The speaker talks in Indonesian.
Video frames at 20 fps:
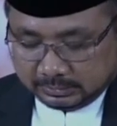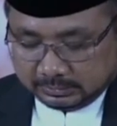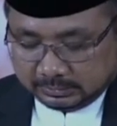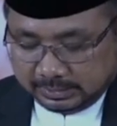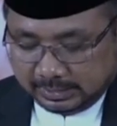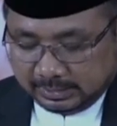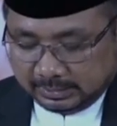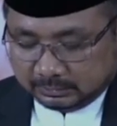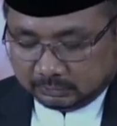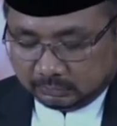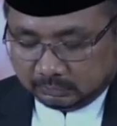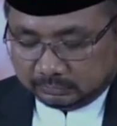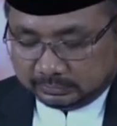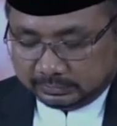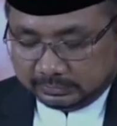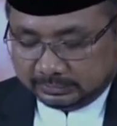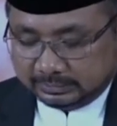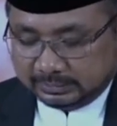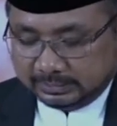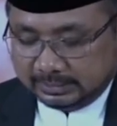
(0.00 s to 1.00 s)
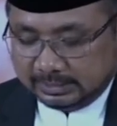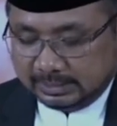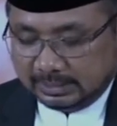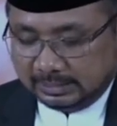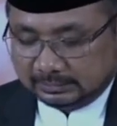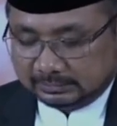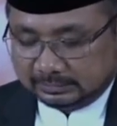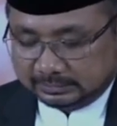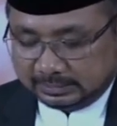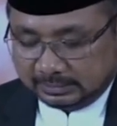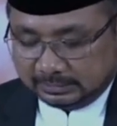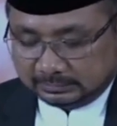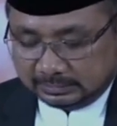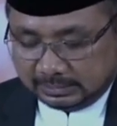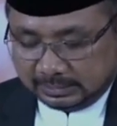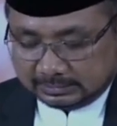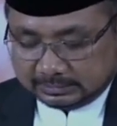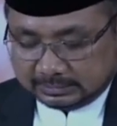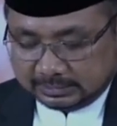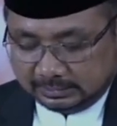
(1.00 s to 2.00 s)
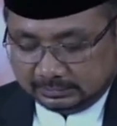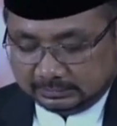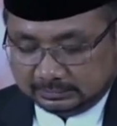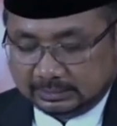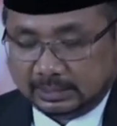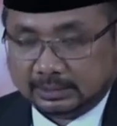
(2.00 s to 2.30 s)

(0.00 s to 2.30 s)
yaitu tinggi hilal 3 derajat